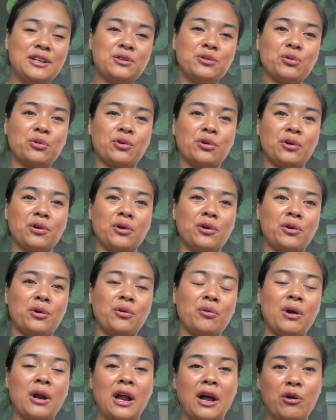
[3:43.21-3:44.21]
Donc
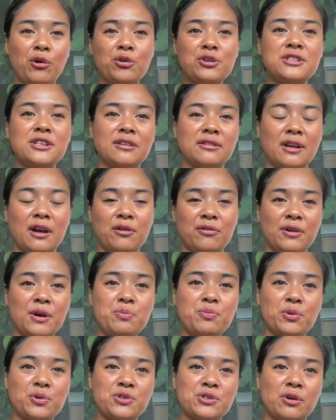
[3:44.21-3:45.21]
euh, voilà, eux, ils étaient à
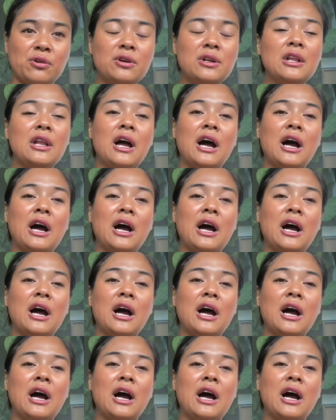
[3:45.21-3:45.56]
20%,